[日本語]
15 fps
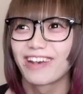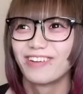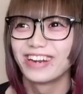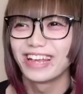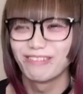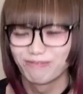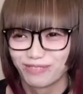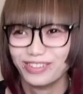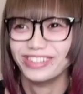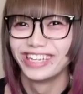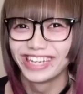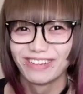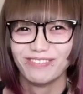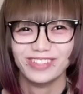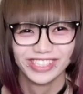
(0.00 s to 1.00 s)
これ1本
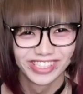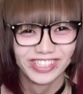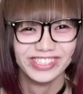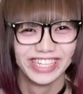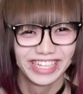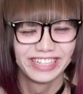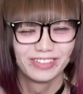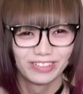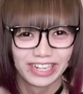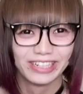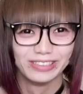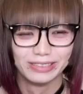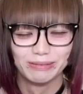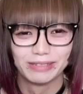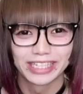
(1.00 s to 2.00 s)
でレモンそんなに取れ
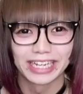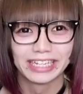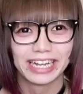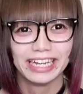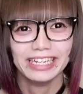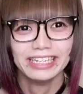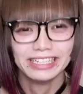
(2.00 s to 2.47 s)
るみたいな。